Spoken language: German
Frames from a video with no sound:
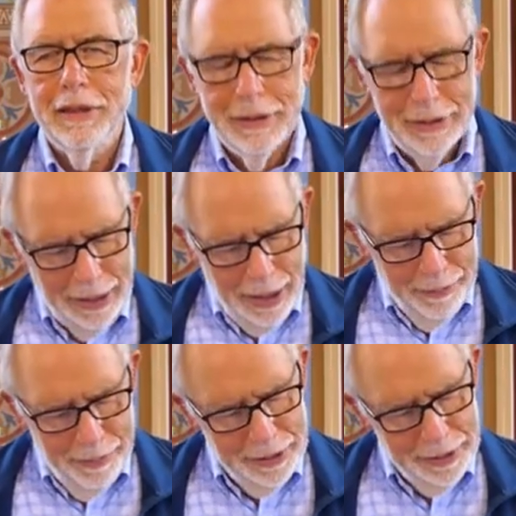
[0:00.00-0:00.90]
das ist
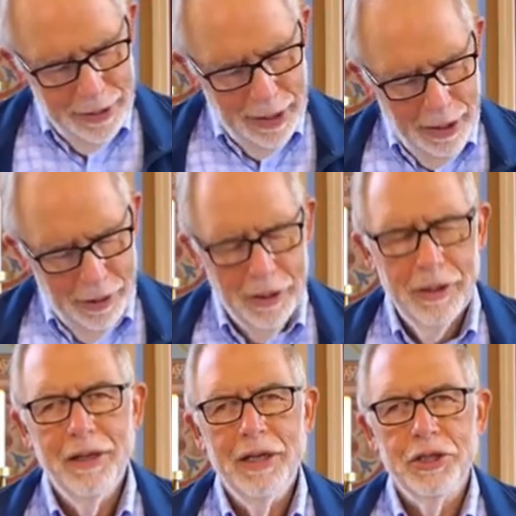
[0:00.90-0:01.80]
ein bisschen auch
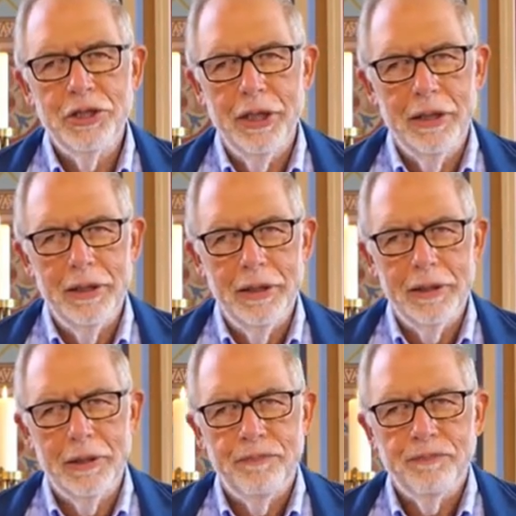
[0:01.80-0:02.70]

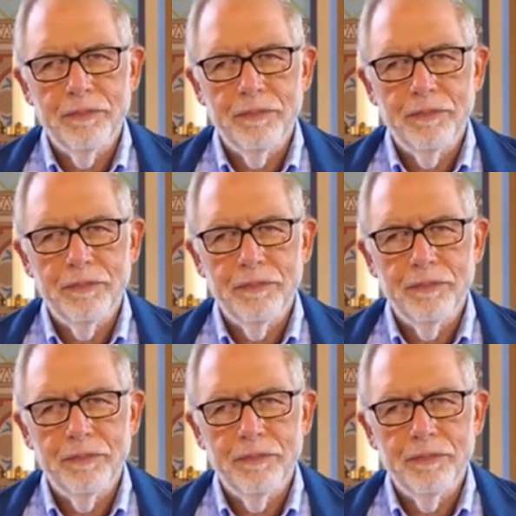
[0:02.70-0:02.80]
schrecklich.